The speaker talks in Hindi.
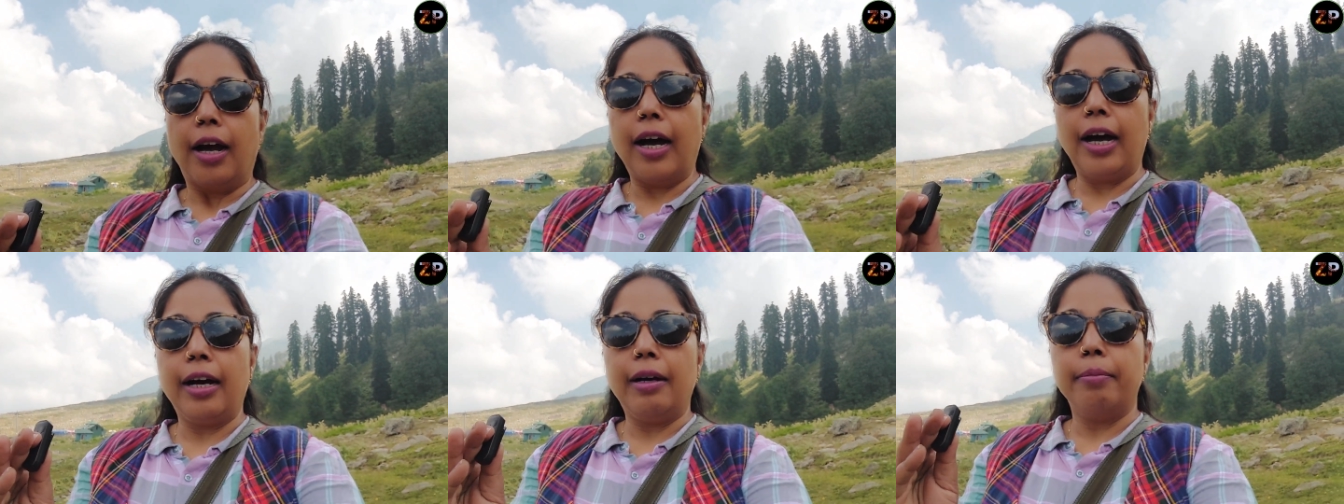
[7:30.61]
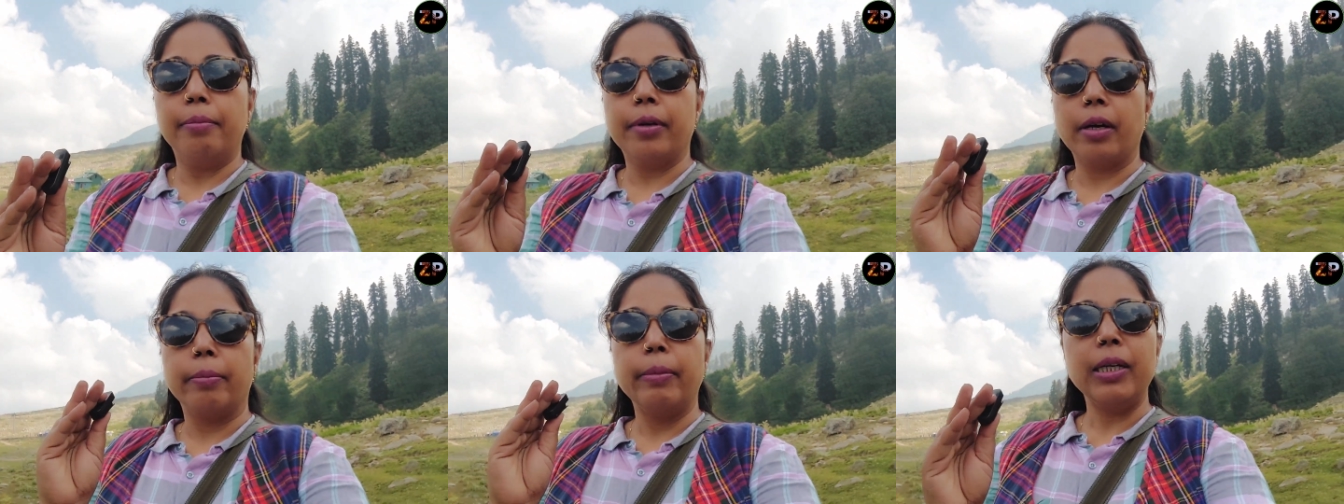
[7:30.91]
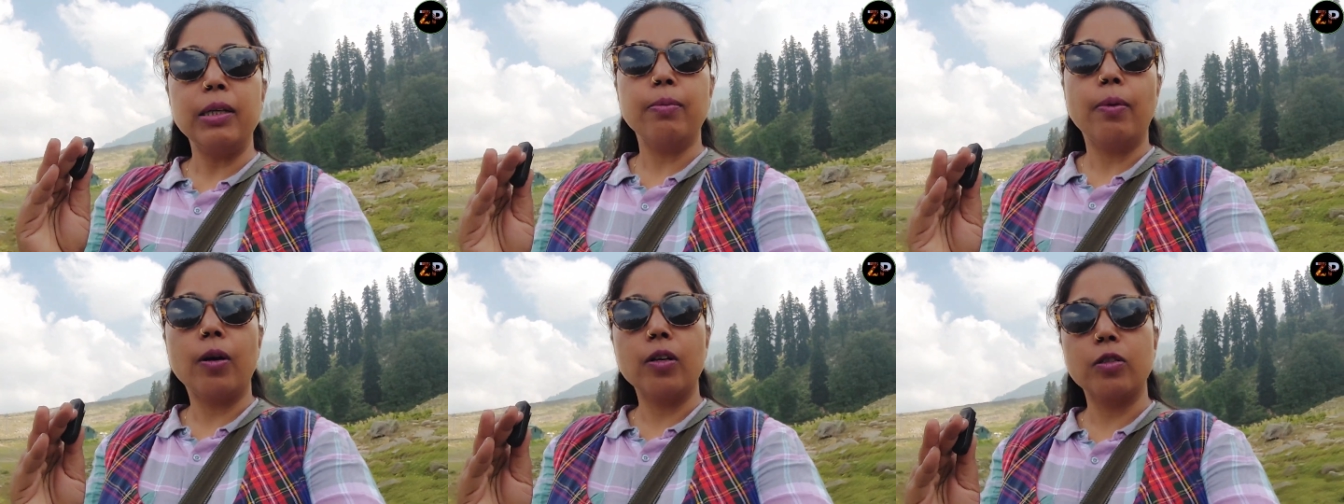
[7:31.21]
आप
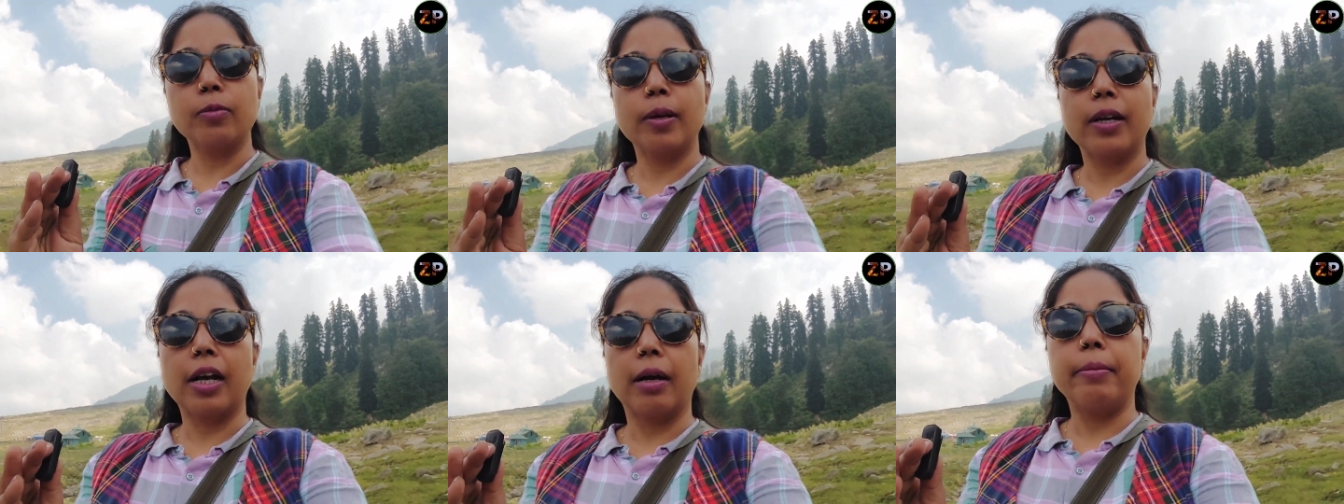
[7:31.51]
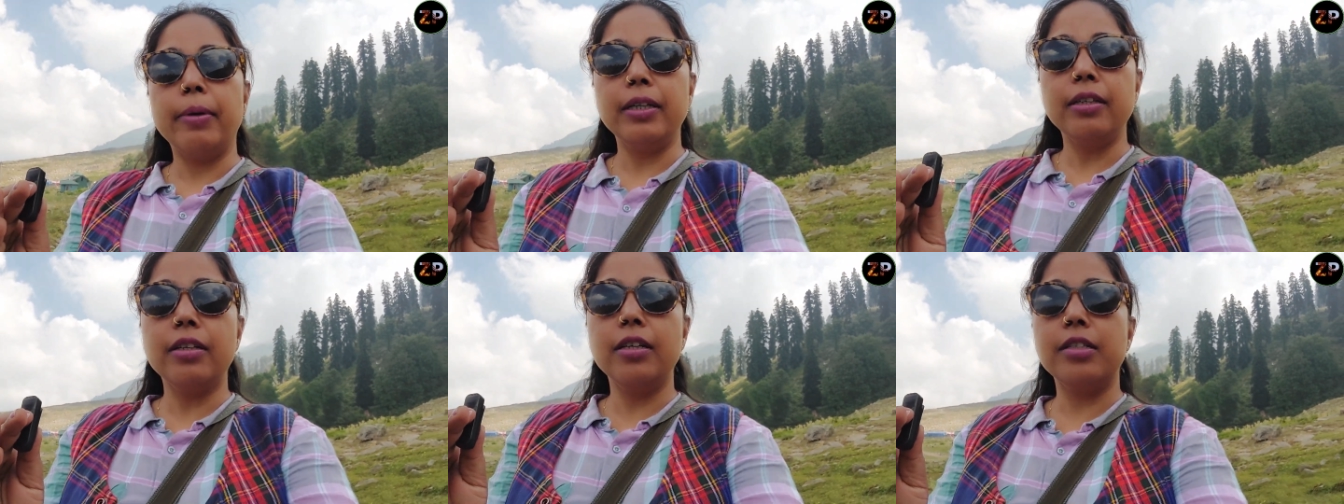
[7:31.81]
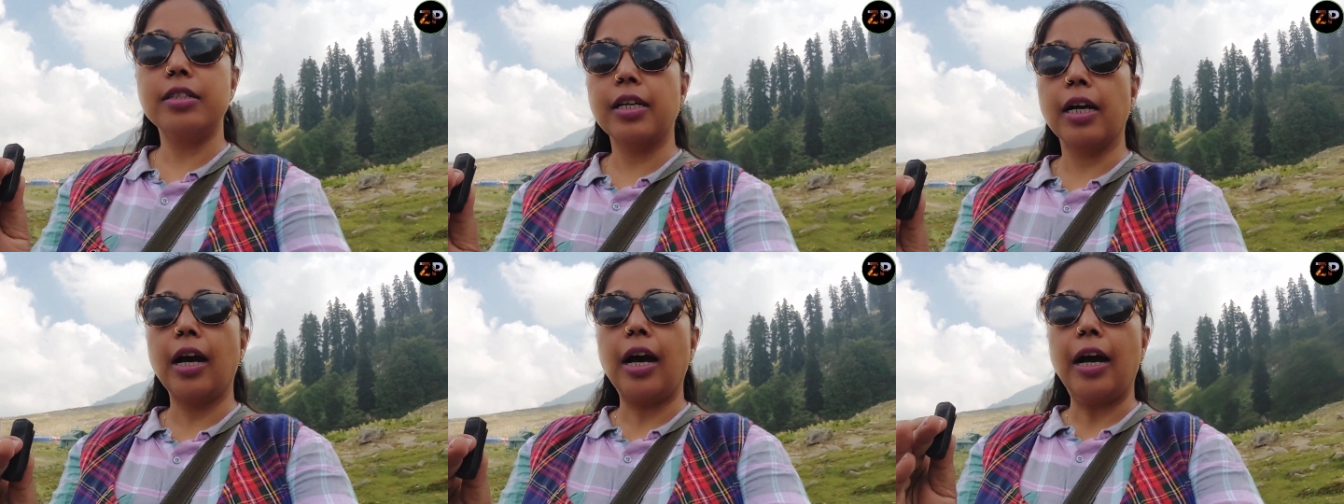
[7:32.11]
कमेंट बॉक्स में कमेंट
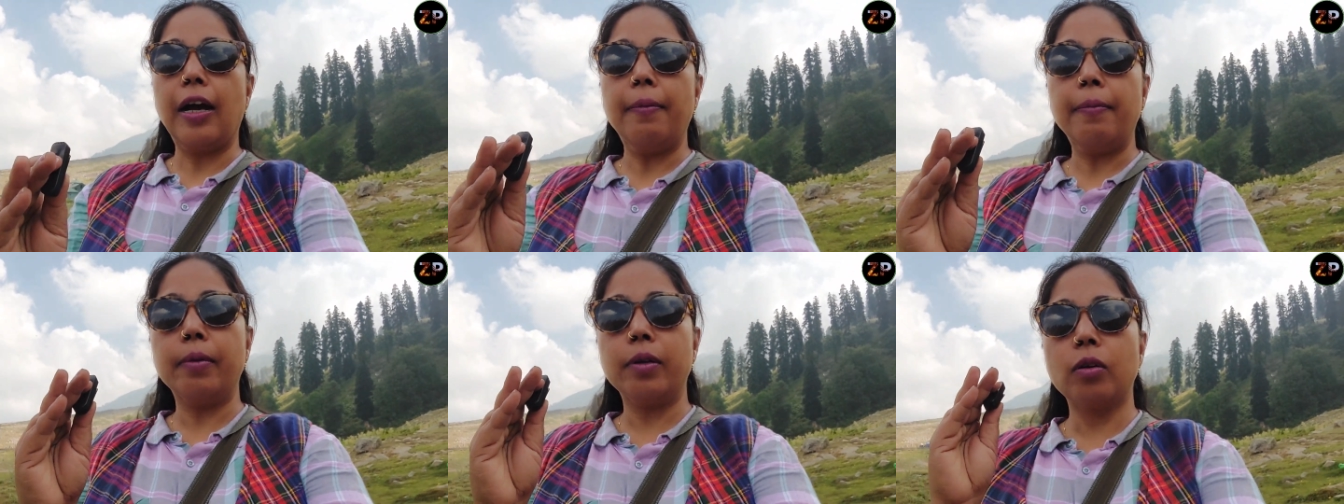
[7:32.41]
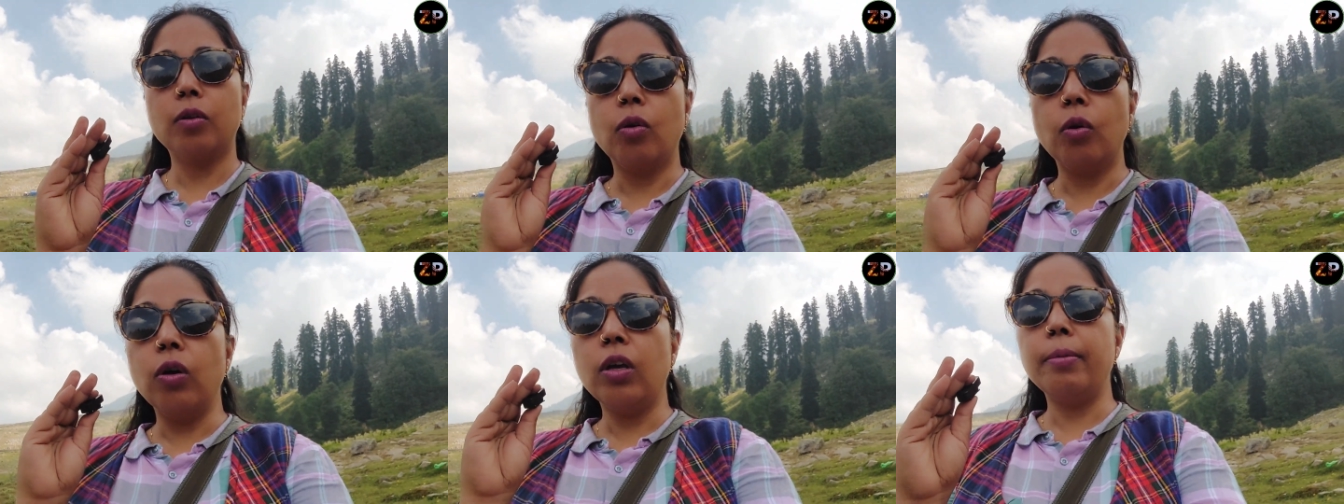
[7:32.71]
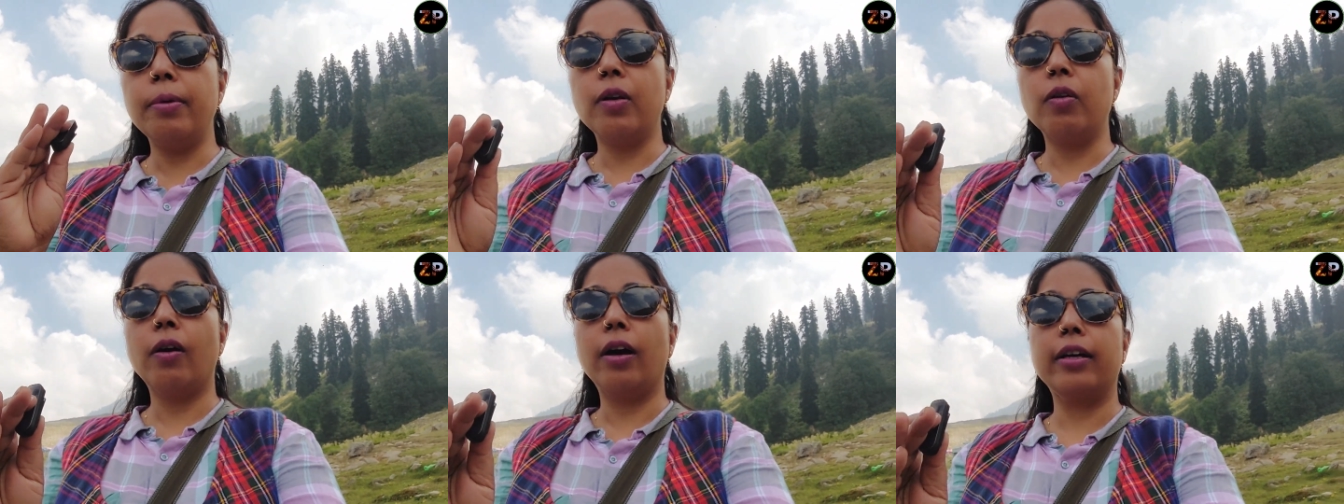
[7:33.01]
कीजिए आपकी कोई
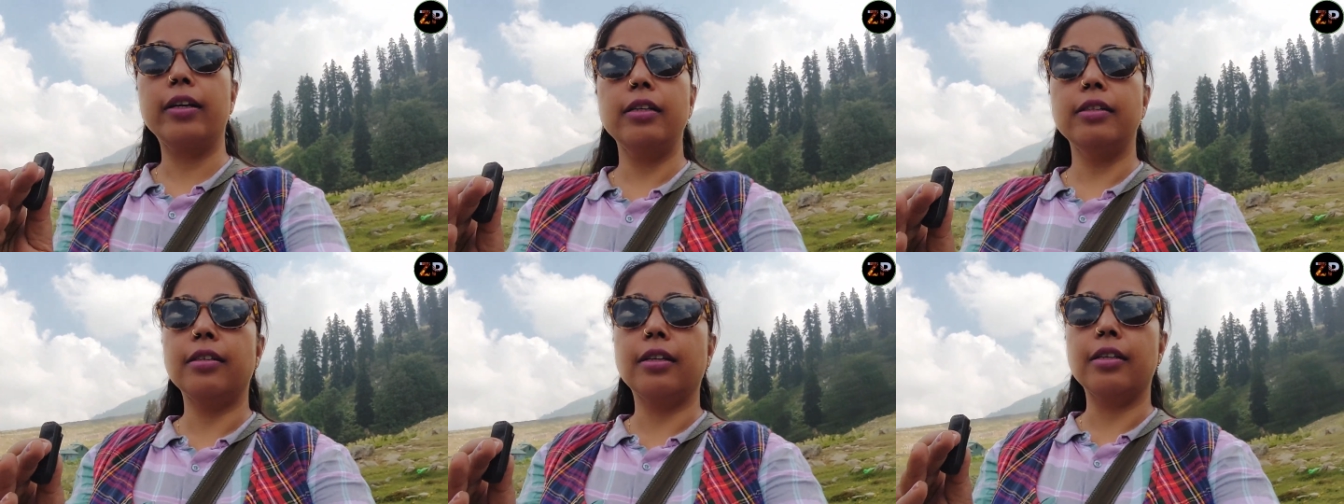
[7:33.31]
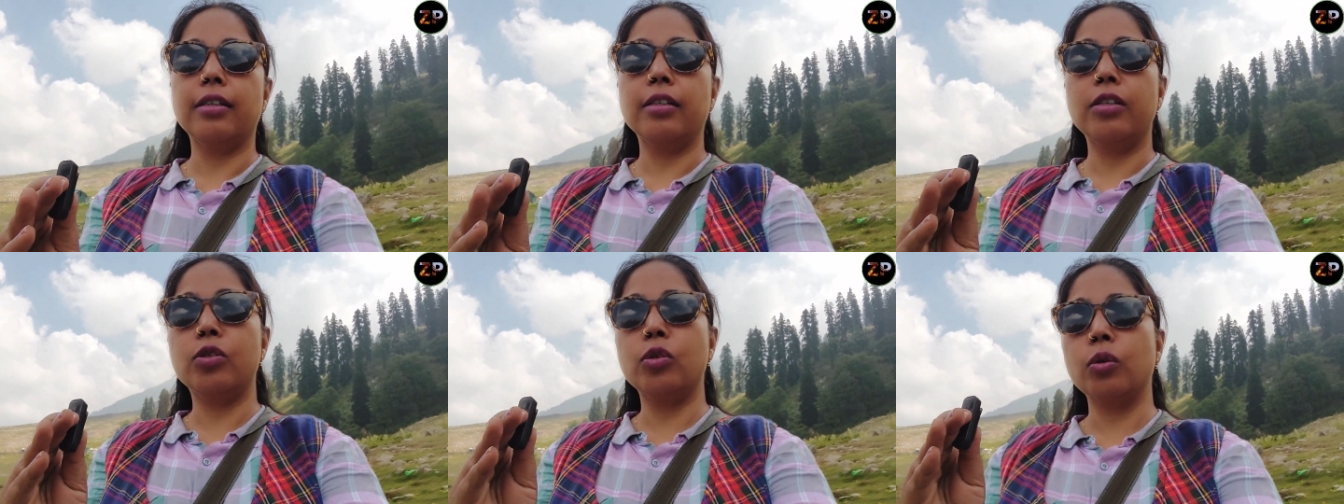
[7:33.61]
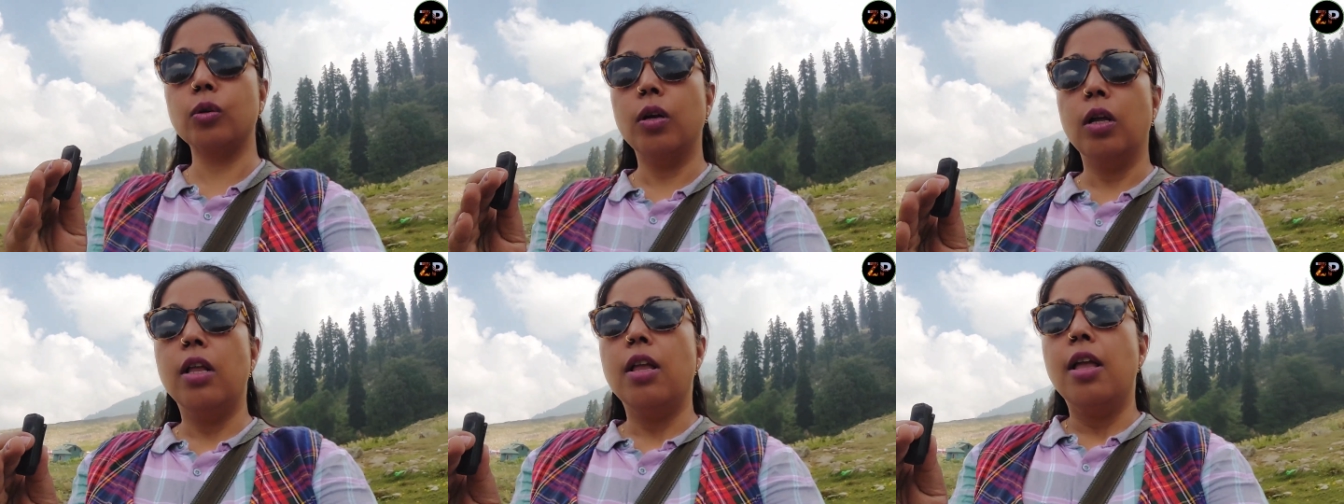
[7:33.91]
भी क्वारीज ऐसी जो